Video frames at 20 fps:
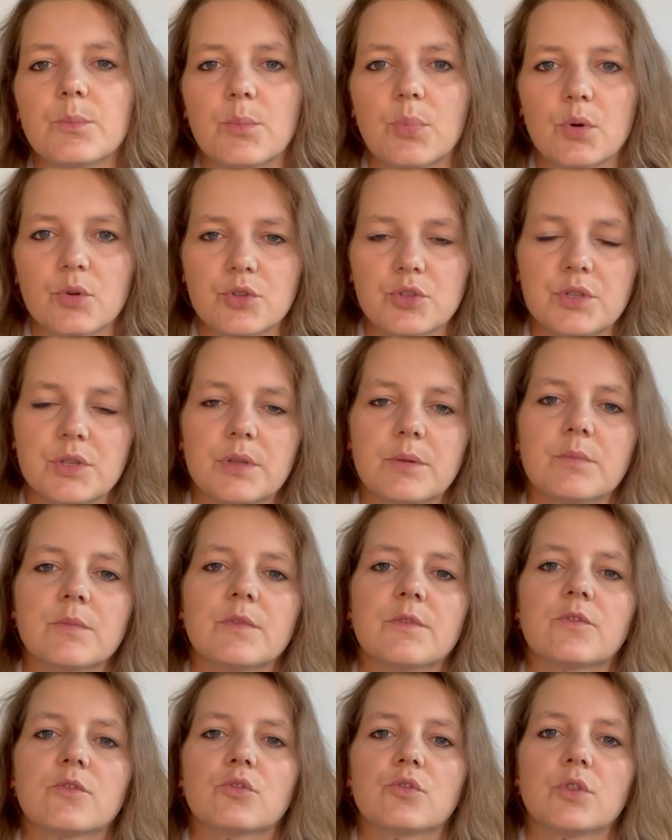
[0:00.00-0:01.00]
bocznym,
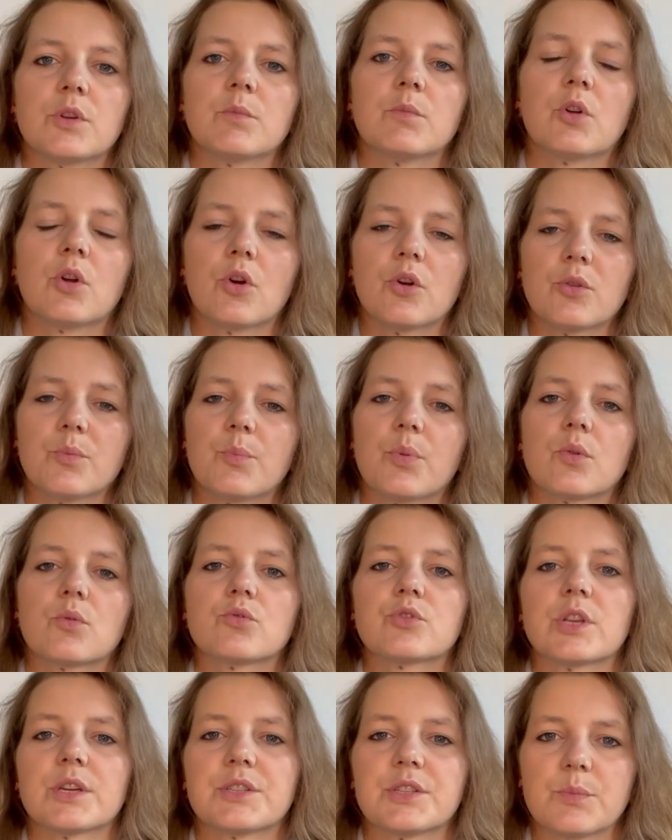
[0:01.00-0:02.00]
w którym koń
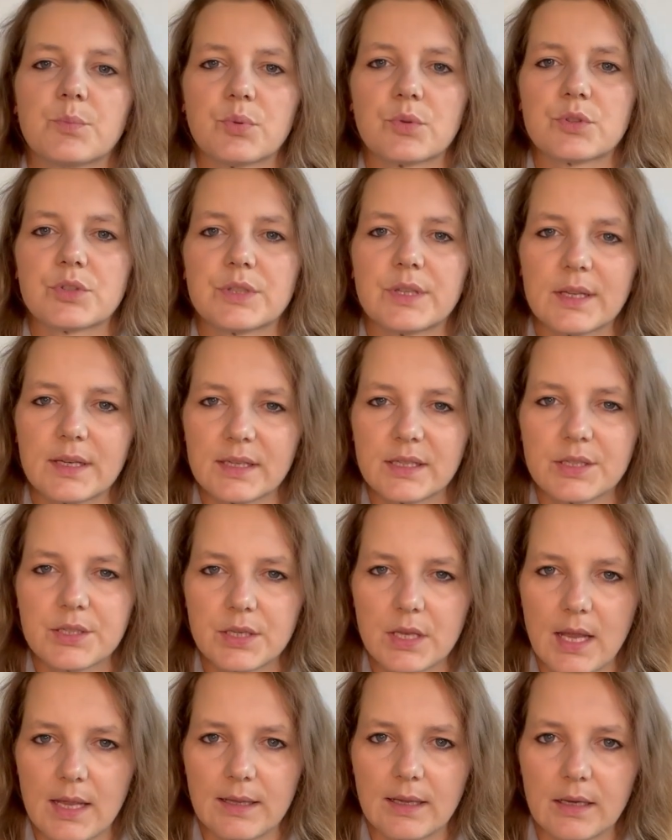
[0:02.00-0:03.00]
porusza się po czterech
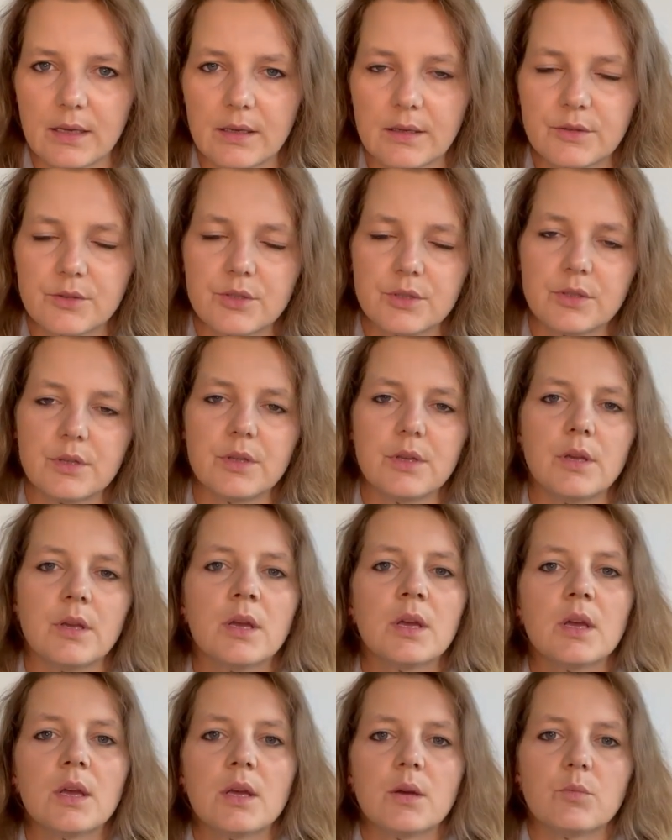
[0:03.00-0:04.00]
śladach,
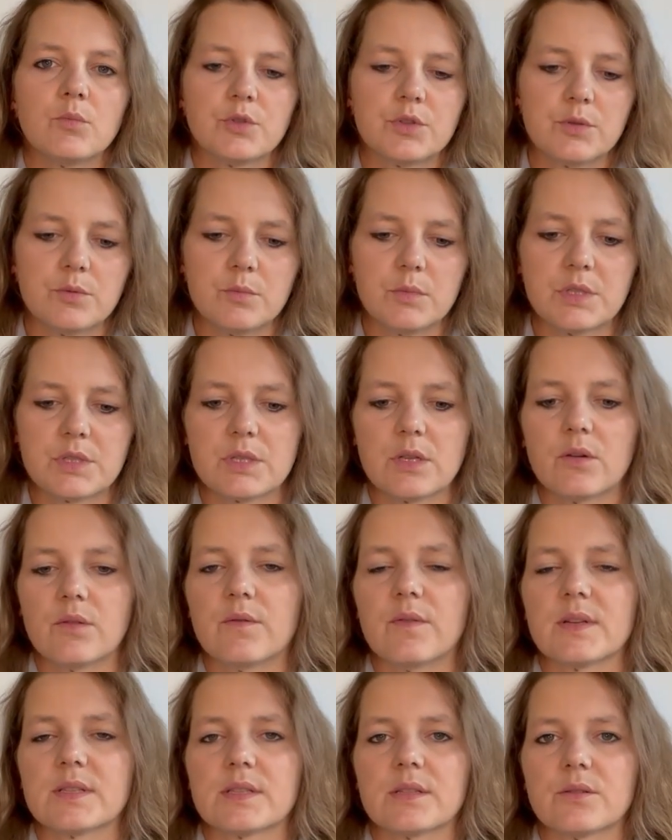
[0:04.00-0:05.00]
czyli musimy mieć na
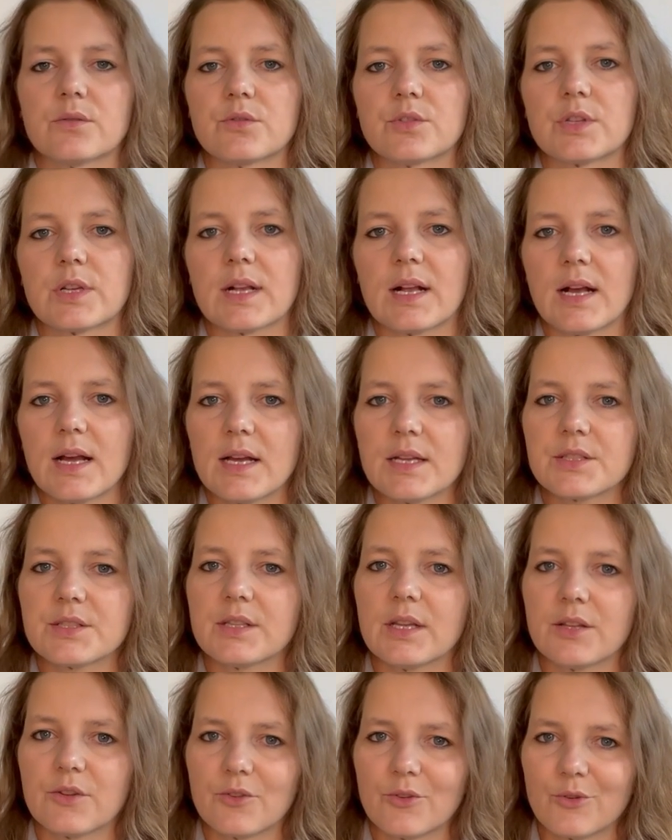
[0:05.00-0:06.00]
uwadze to, że
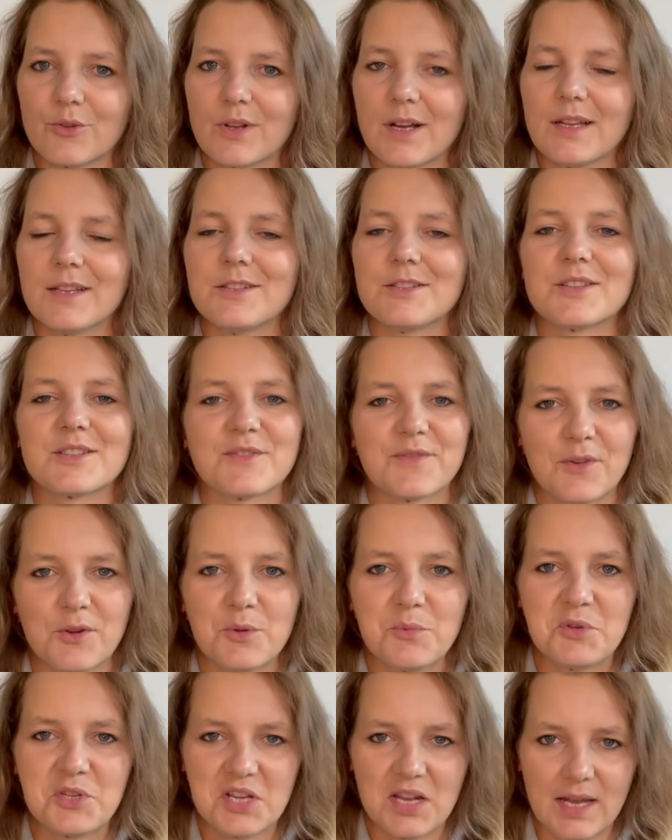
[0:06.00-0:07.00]
każda noga idzie
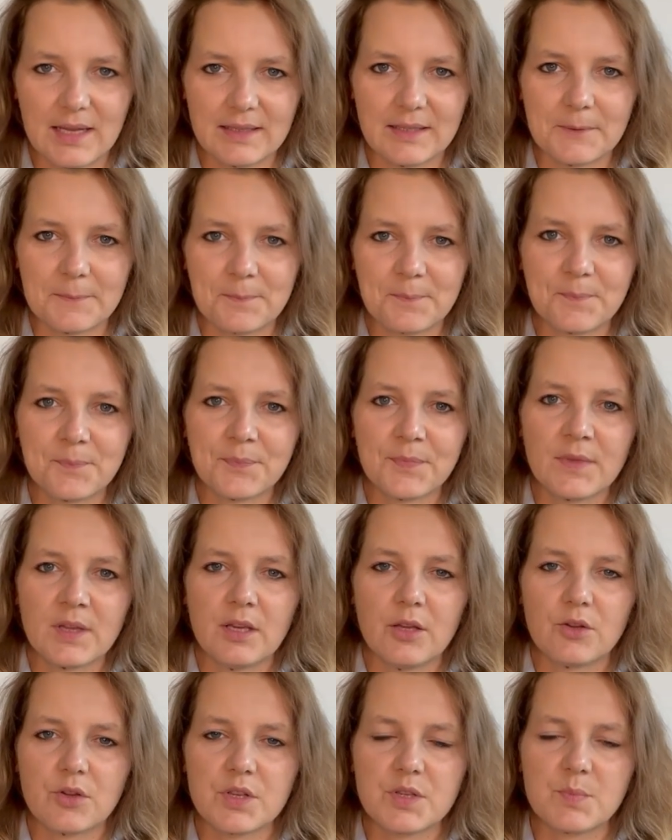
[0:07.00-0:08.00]
swoim śladem
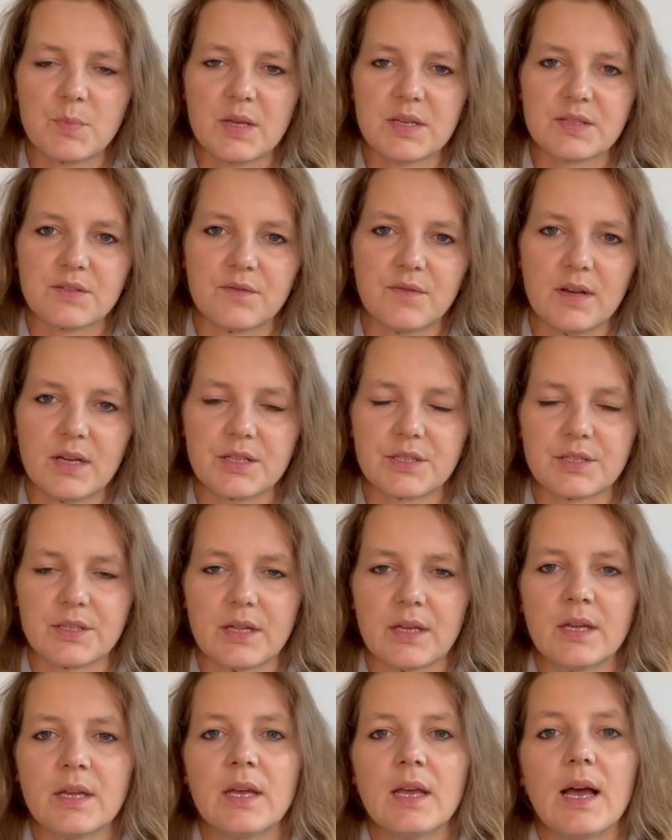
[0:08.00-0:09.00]
i to jest bardzo
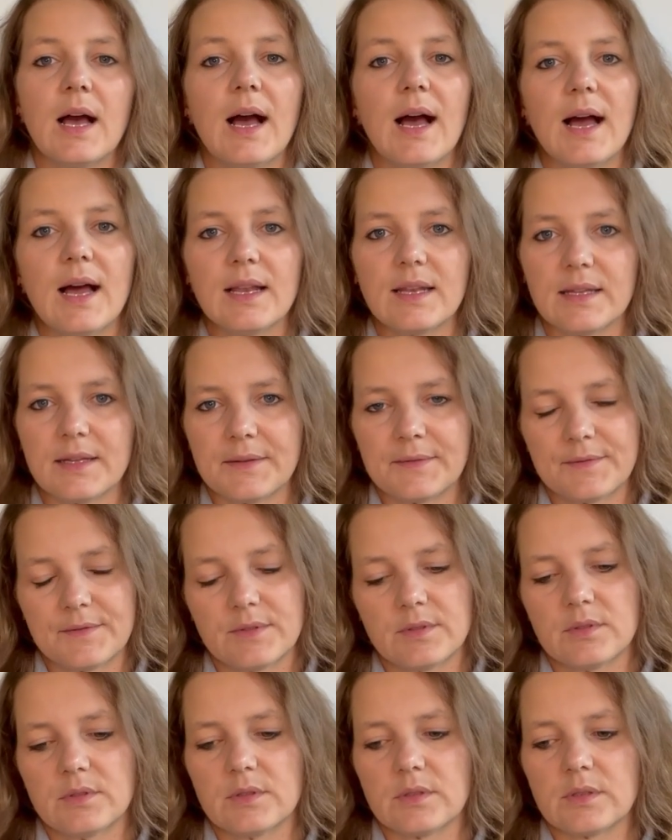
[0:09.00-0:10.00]
ważne, ale
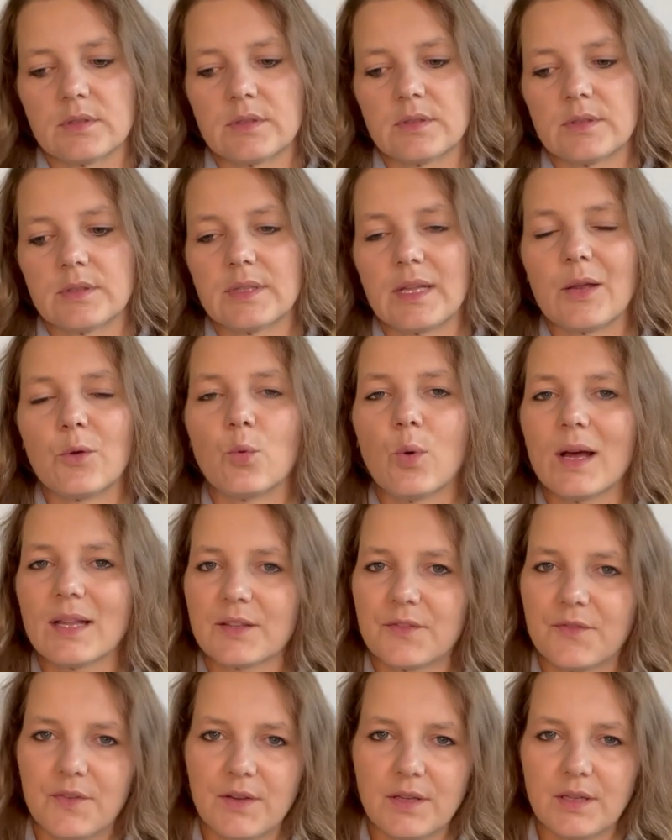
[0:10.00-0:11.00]
e,
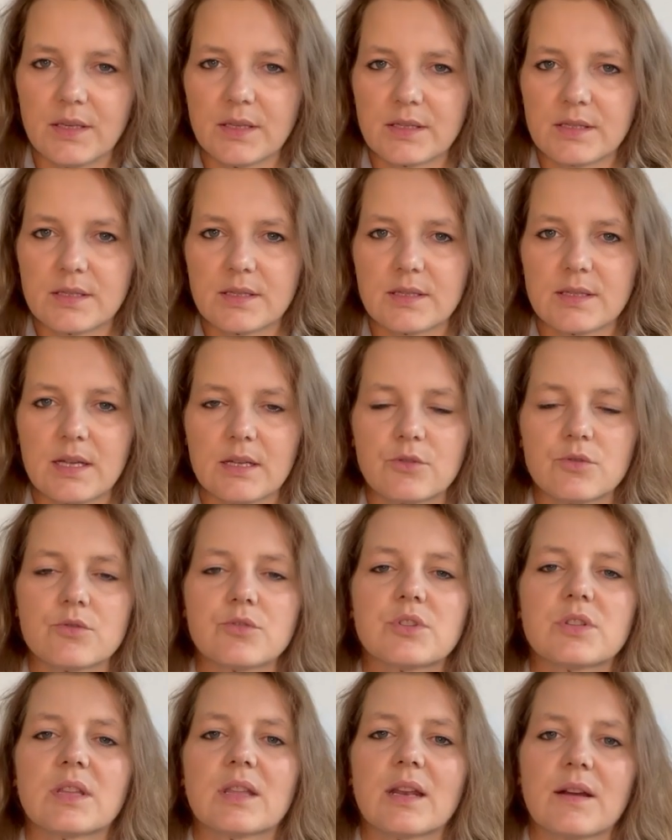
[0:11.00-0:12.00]
najłatwiej jest
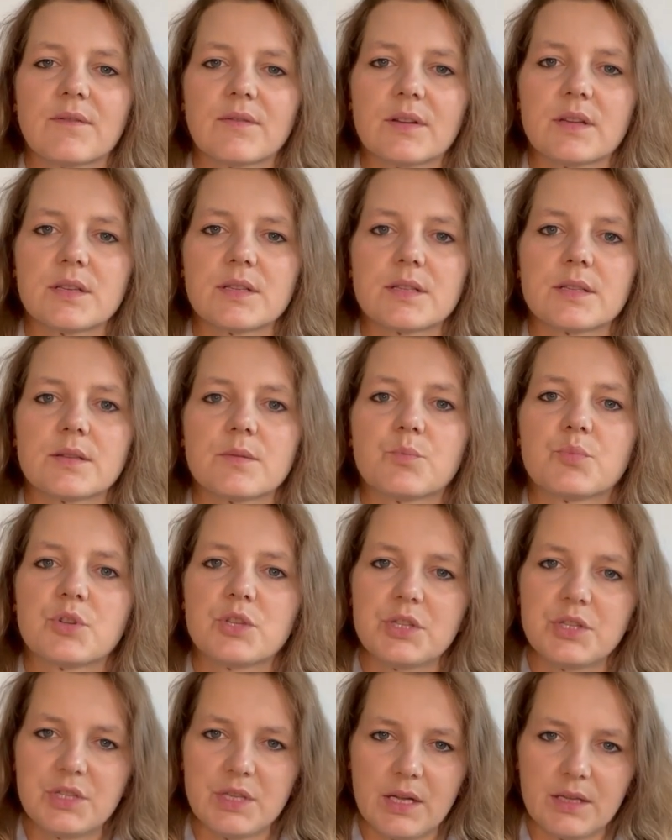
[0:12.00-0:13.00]
zacząć trawers
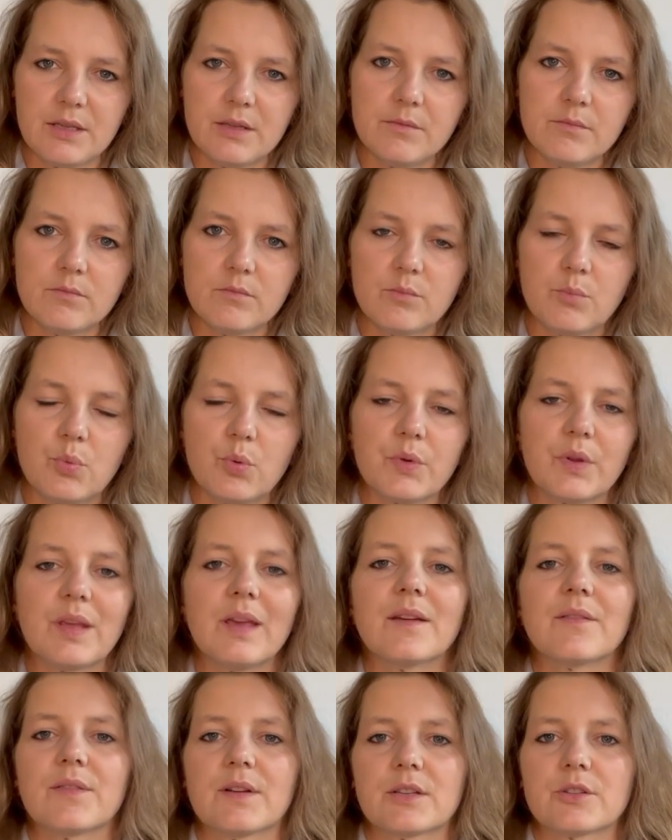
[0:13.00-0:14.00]
przy ścianie,
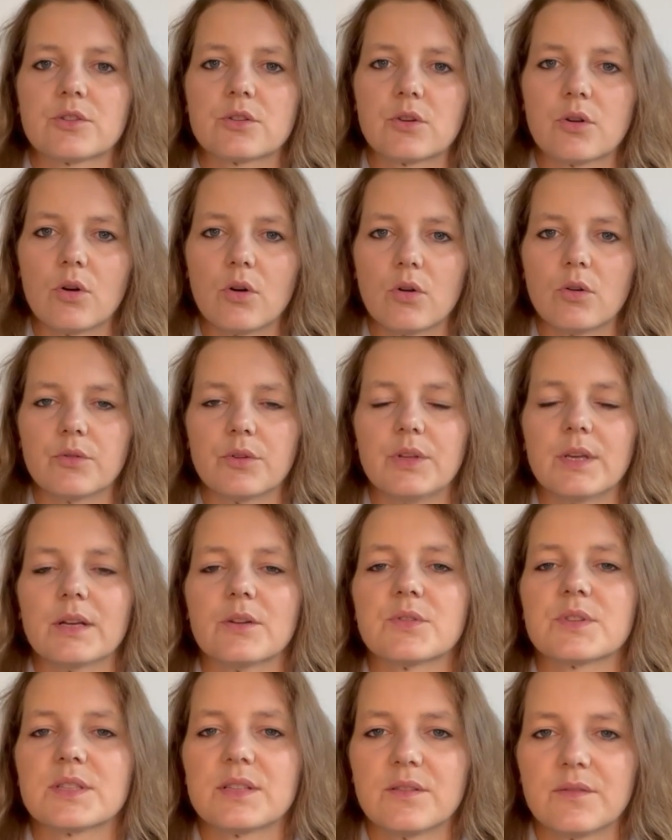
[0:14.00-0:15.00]
ponieważ koń,
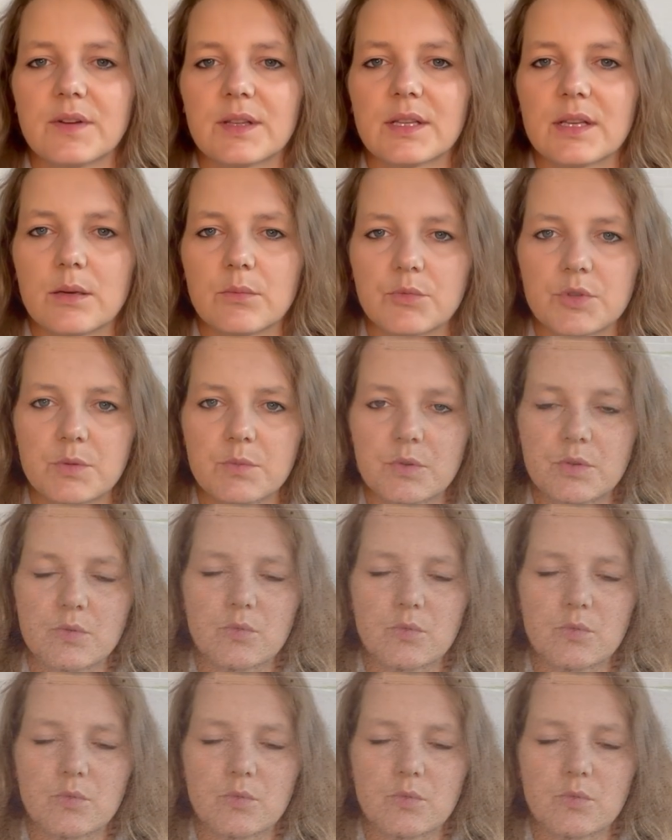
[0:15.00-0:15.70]
jego sylwetka musi być